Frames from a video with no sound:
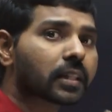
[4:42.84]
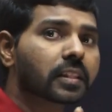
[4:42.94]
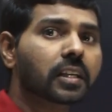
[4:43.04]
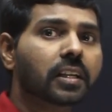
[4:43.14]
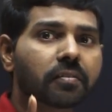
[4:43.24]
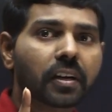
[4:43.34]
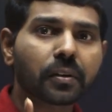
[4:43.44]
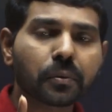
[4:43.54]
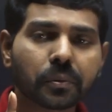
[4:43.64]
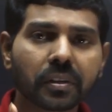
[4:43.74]
త్రీ వన్
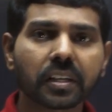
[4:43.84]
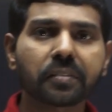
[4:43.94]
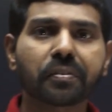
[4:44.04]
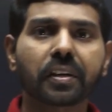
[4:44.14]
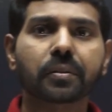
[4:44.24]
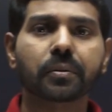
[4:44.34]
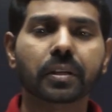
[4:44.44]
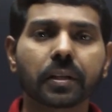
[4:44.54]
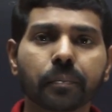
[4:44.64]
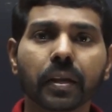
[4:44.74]
ట్వంటీ ఫైవ్
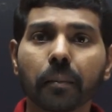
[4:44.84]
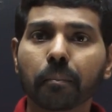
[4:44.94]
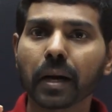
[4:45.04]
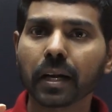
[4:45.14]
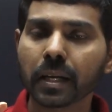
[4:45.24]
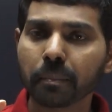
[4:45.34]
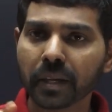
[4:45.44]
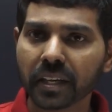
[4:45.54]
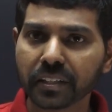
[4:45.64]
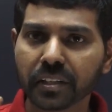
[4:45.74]
తోటి
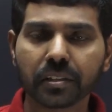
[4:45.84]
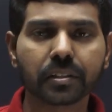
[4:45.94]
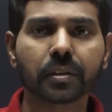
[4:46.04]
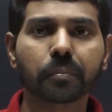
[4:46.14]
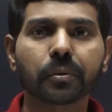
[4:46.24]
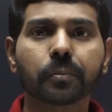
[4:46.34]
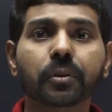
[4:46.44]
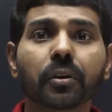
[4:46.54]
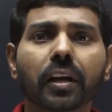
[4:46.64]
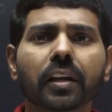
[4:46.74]
మల్టిప్లికేషన్ ఇచ్చినప్పుడు
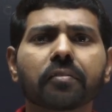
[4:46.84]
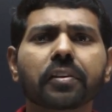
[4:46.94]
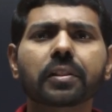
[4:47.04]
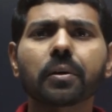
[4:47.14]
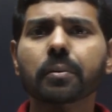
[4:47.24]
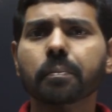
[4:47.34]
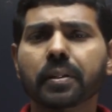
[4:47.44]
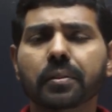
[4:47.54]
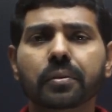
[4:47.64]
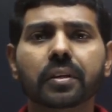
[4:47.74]
ఓకేనా వితౌట్
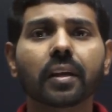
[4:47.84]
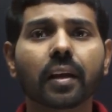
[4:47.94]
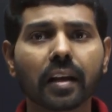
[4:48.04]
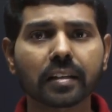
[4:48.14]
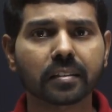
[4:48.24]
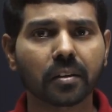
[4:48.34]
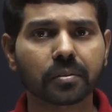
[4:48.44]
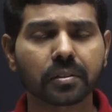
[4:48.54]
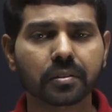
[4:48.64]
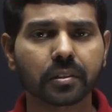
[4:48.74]
పెన్ తోటి ఎలా
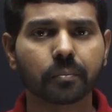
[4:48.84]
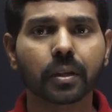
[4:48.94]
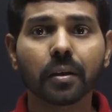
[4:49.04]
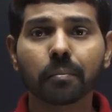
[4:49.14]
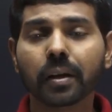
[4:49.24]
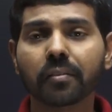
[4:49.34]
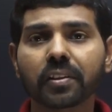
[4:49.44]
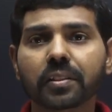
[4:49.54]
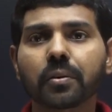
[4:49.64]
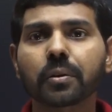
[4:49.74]
సాల్వ్ చేస్తాం మరి
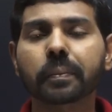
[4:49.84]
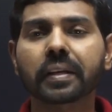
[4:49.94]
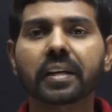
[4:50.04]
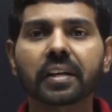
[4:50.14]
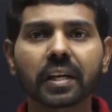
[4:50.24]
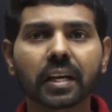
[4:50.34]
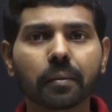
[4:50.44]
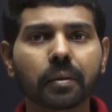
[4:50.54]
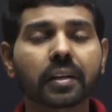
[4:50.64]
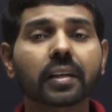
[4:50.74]
వితౌట్ పెన్ అన్నాం
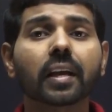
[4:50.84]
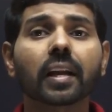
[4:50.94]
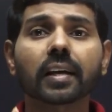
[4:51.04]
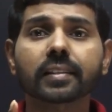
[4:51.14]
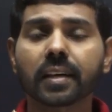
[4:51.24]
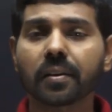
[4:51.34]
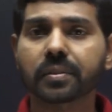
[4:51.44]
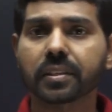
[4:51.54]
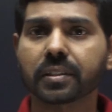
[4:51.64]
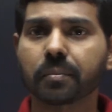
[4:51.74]
కాబట్టి ఎలా సాల్వ్
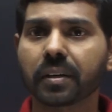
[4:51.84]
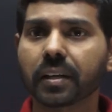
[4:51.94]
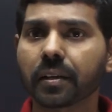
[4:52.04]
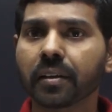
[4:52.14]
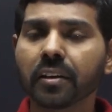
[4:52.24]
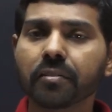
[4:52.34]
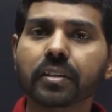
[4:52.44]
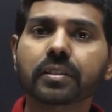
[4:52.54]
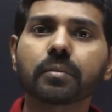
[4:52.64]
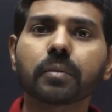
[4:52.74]
చేస్తామంటే
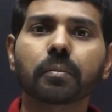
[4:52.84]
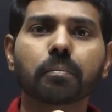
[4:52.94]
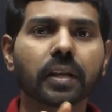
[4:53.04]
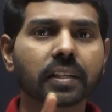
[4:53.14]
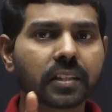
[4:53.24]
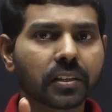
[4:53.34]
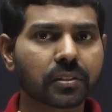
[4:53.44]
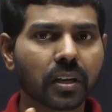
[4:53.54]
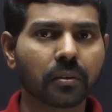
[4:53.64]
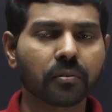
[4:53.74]
ఫస్ట్ మీరు బేసిక్
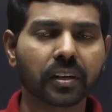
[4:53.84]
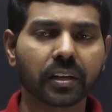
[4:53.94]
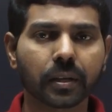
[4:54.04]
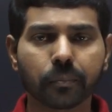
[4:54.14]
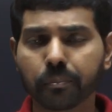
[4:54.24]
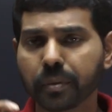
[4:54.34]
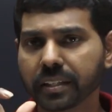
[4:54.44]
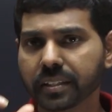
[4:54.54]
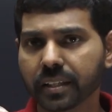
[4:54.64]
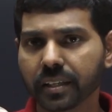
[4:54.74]
వినండి
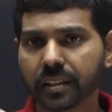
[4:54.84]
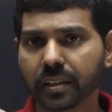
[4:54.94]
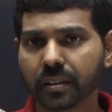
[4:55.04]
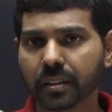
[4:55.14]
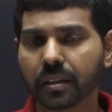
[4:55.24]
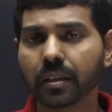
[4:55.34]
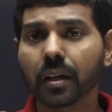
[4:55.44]
బేసిక్ ఇన్న తర్వాత